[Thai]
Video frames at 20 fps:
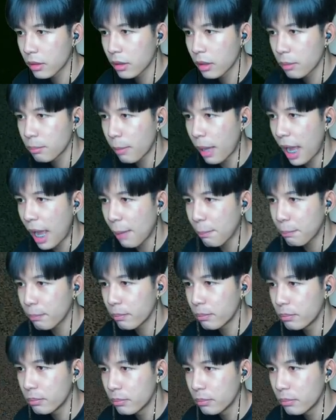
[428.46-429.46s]
มาครับ
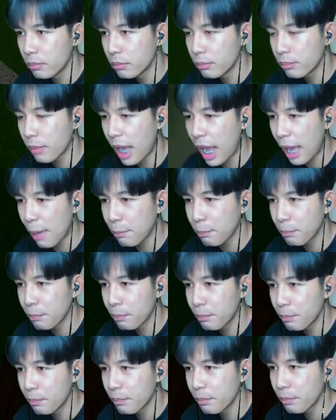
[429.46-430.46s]
มาครับ
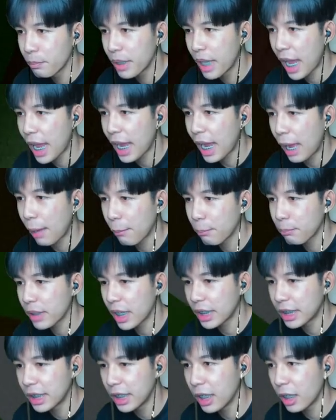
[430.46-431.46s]
พี่ให้ครับ
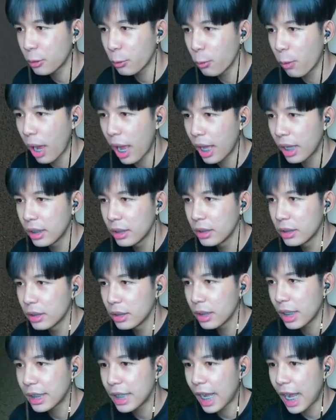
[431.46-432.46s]
แต่ทีละตัว
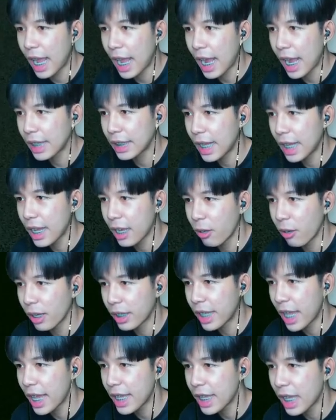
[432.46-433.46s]
ยังไงก็ได้ขอ
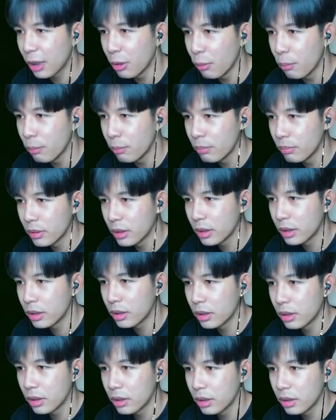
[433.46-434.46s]
แค่อย่าลุม
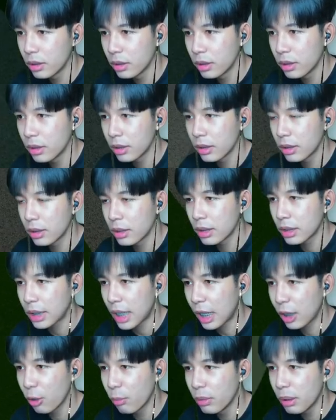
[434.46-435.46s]

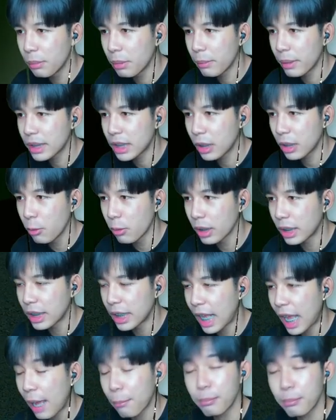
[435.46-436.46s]
การลุมนี่มันไม่สนุกเลย
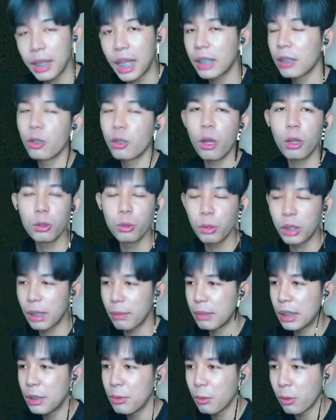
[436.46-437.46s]
นะครับ ถ้าน้องๆดูคลิป
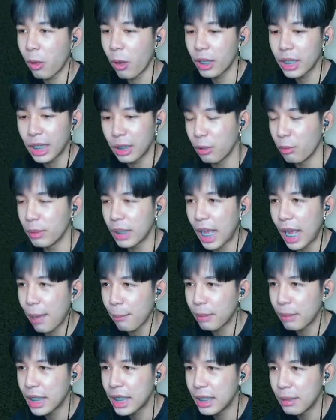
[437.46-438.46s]
นี้อยู่ ก็อย่าลุมนะครับ
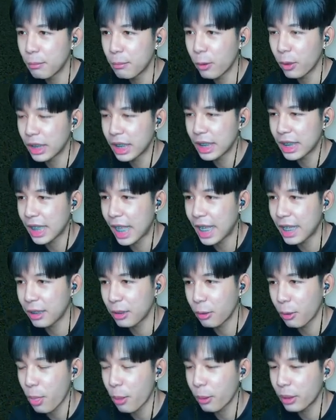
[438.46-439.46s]
และอย่าลืมกดติดไลค์
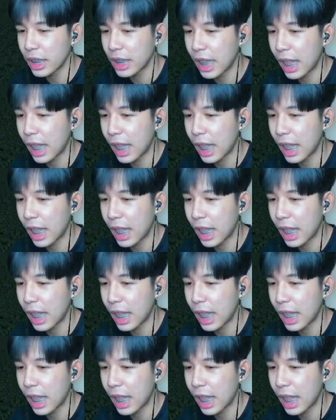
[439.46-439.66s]
จนจนติดไล